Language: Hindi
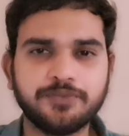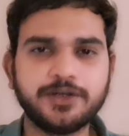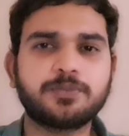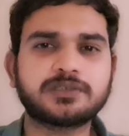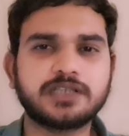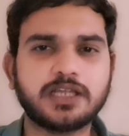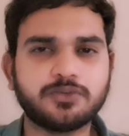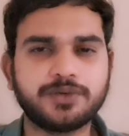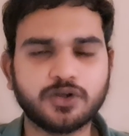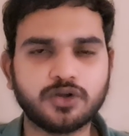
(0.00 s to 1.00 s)
वीडियो पसंद आए
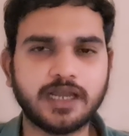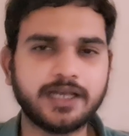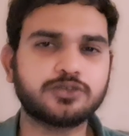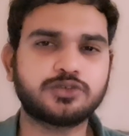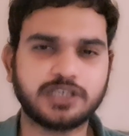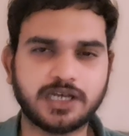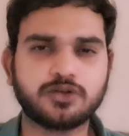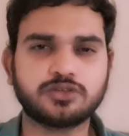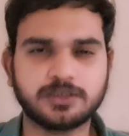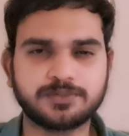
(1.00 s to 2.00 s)
तो वीडियो को लाइक और
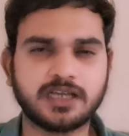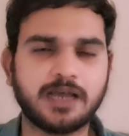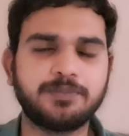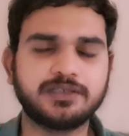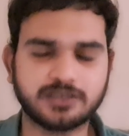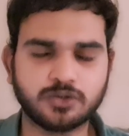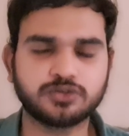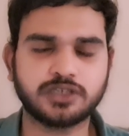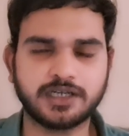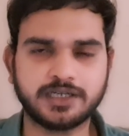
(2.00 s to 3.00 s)
चैनल को सब्सक्राइब भी
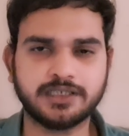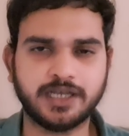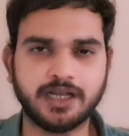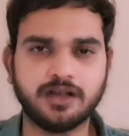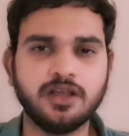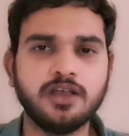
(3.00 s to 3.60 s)
जरूर से करके जाएगा